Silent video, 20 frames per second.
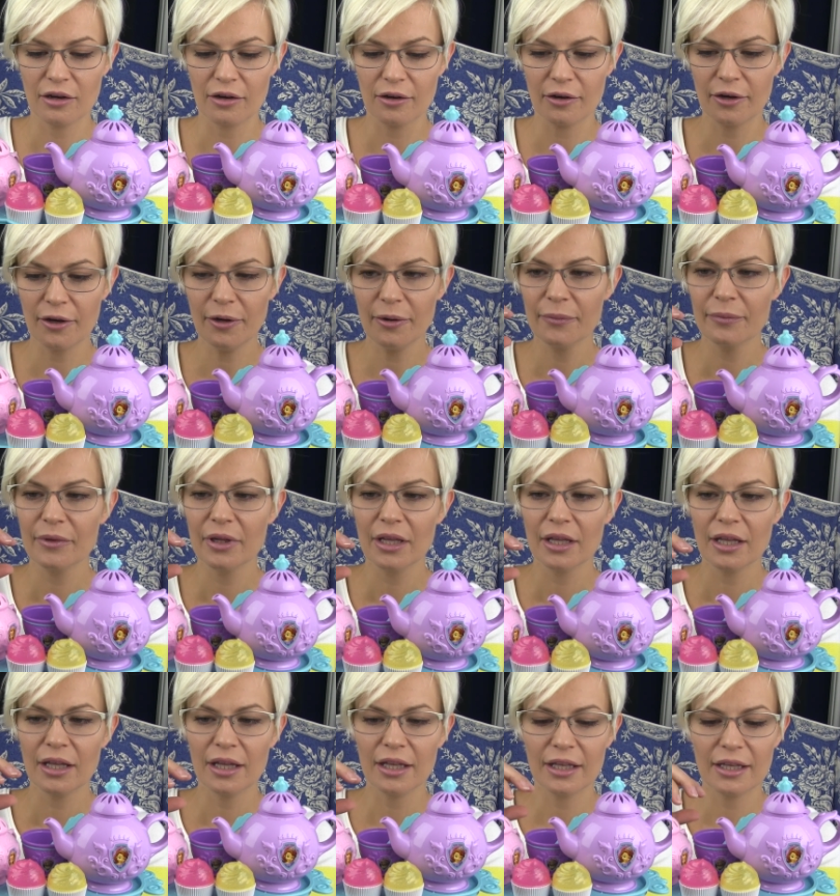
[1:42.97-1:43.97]
O.
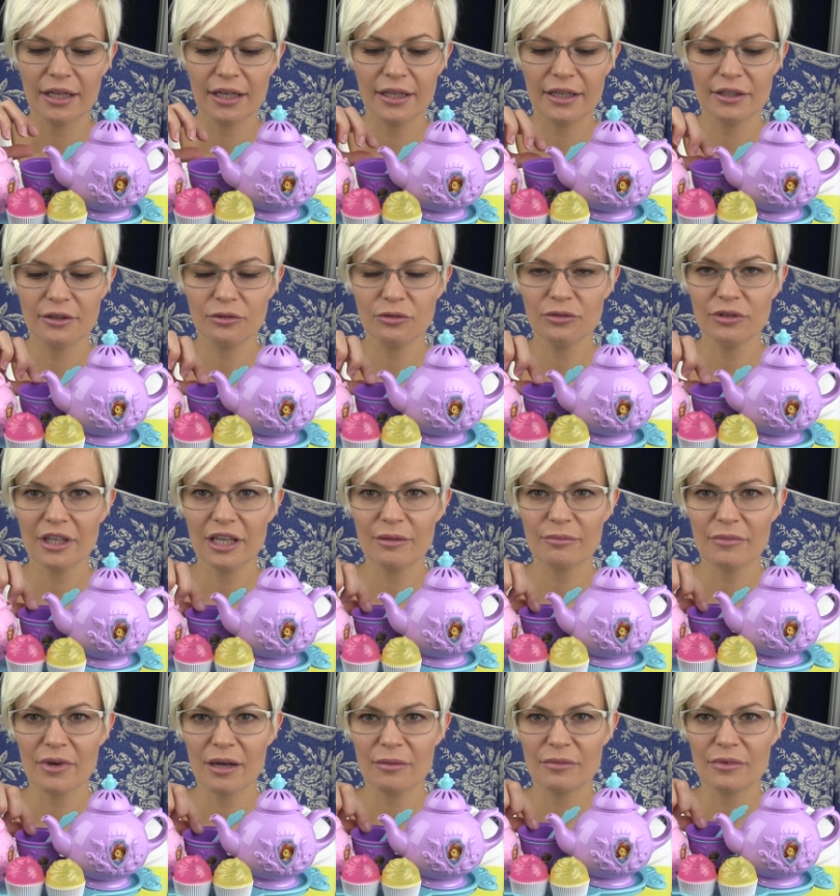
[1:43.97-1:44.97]

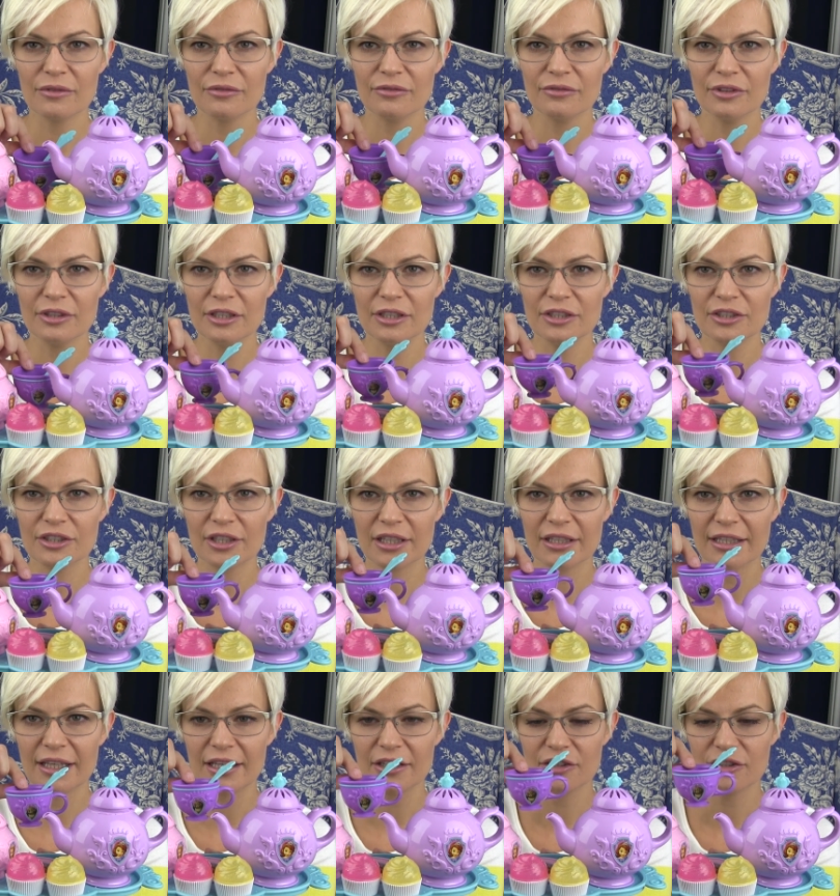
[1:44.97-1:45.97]
Tutaj mamy
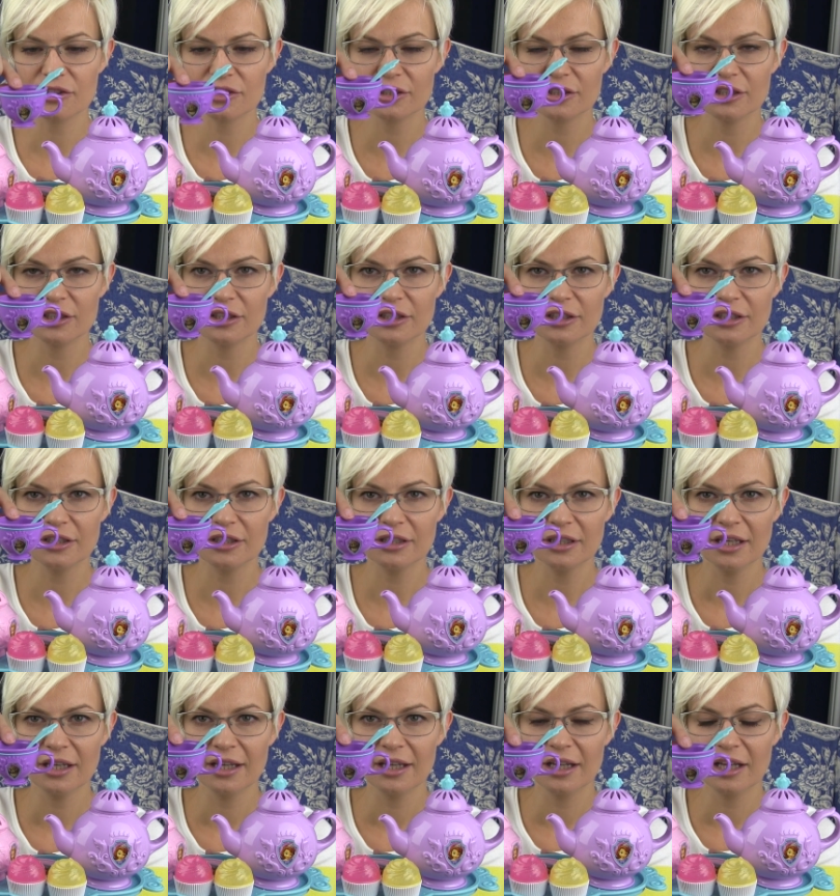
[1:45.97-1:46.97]

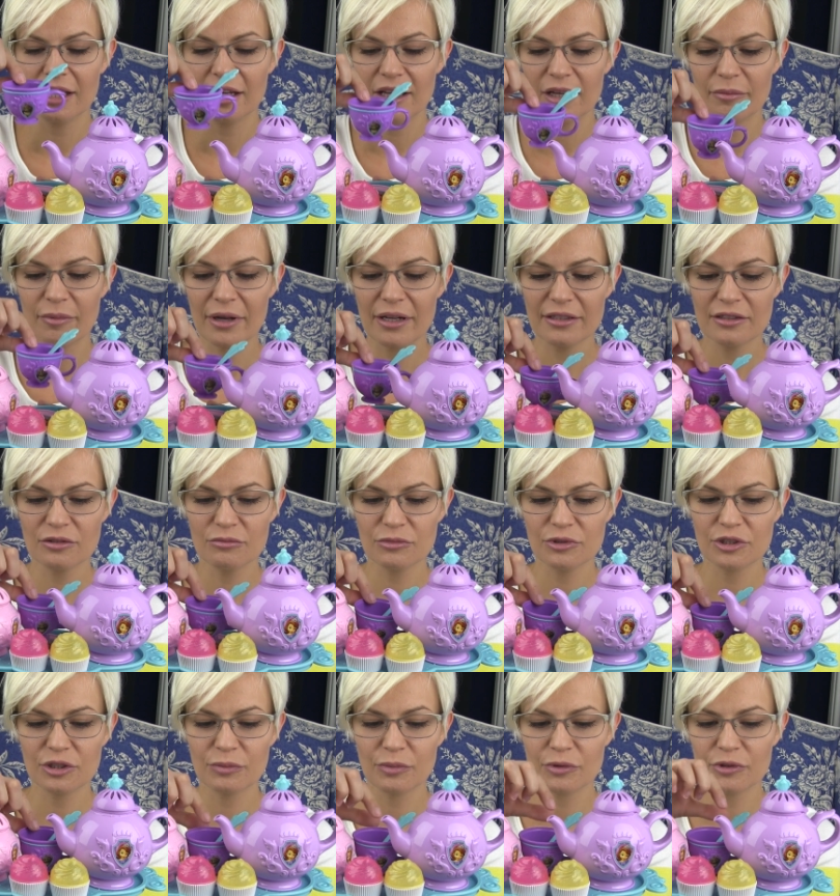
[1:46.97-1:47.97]
filiżaneczki. Bardzo
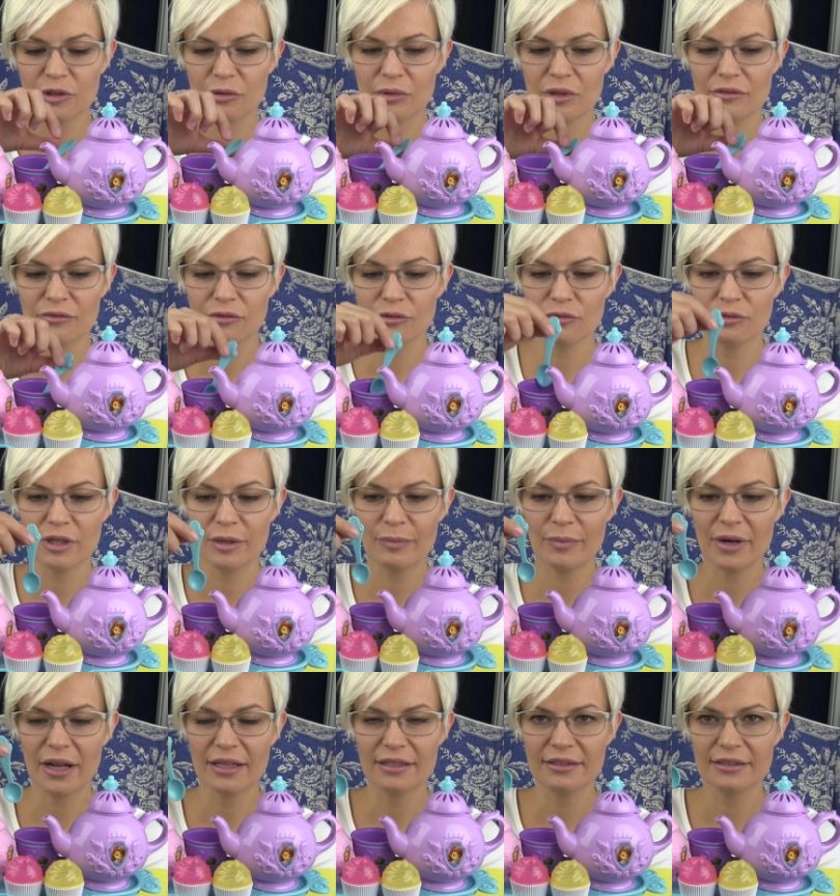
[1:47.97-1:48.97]
mi się podoba w ogóle
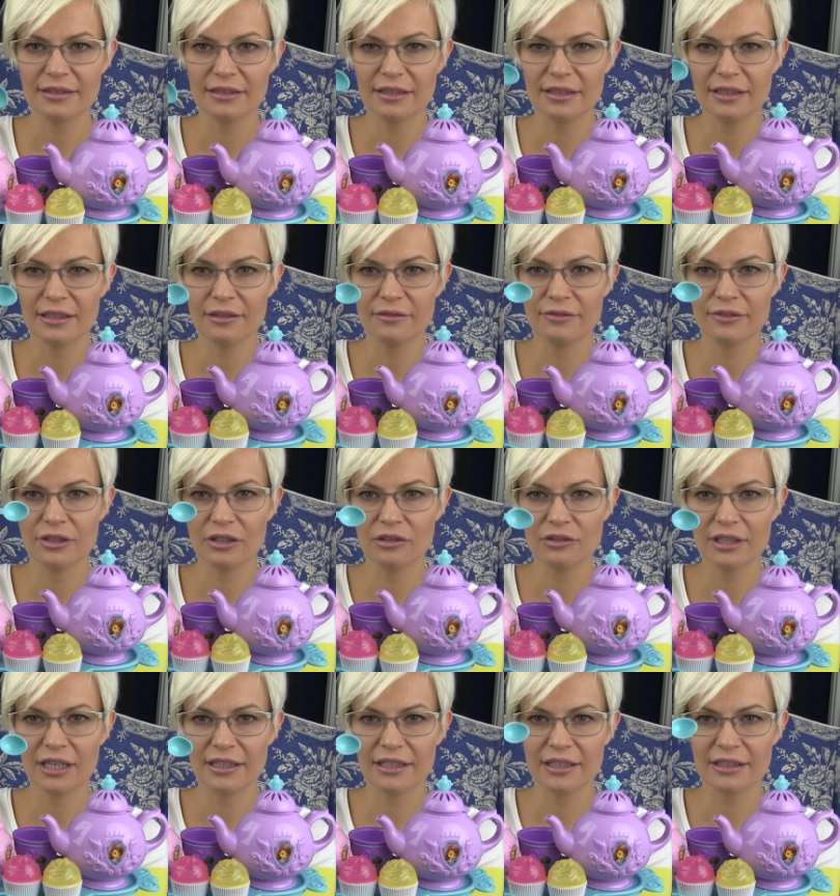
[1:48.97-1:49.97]
plastik i
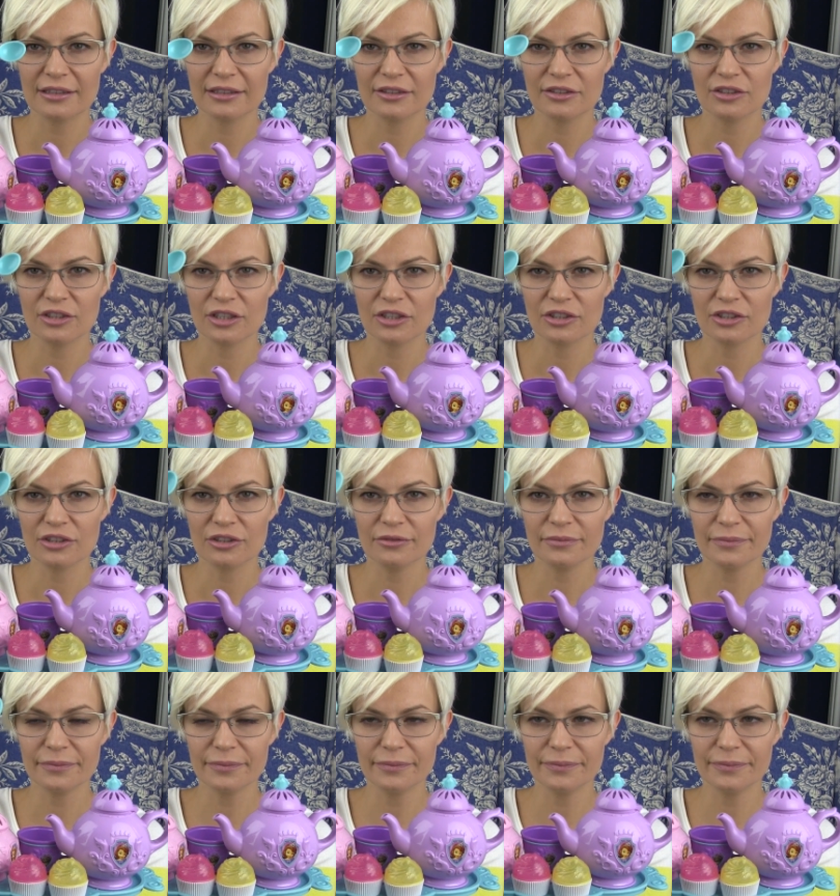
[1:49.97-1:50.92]
wykonanie tych rzeczy.